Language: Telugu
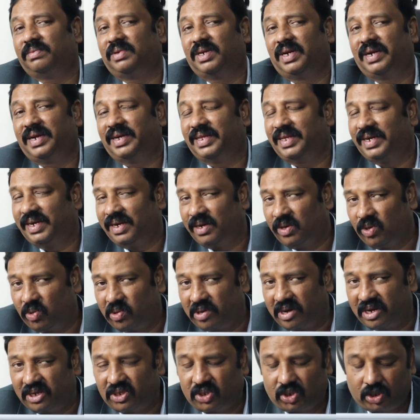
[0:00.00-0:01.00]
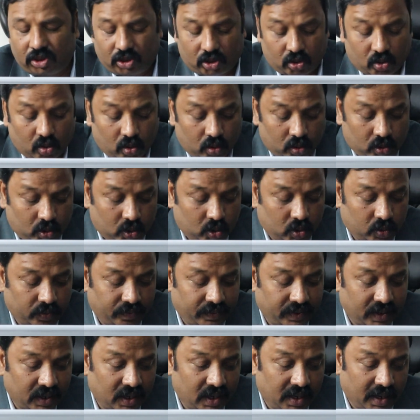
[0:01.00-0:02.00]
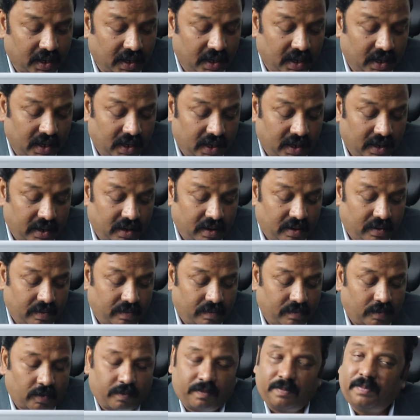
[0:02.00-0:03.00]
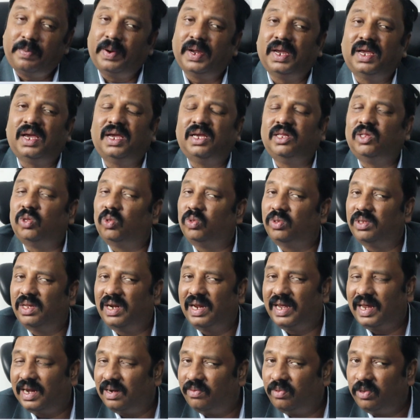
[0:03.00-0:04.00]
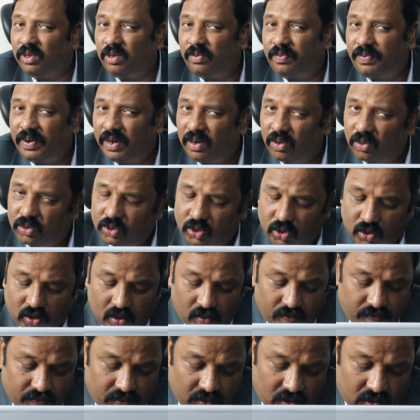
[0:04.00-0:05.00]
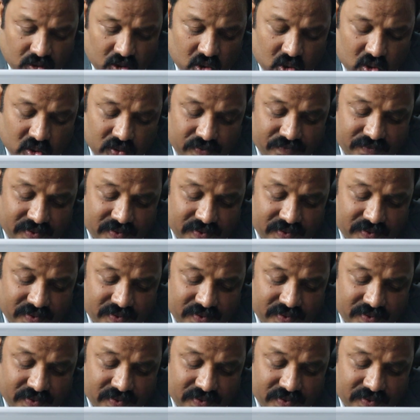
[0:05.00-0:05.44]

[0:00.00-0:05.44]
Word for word: మీరు ఏదైనా యూటిలైజ్ చేసుకోవచ్చు ముప్పై ఐదు వందల ఎనభై రూపాయలు ఒక స్టాప్ లాస్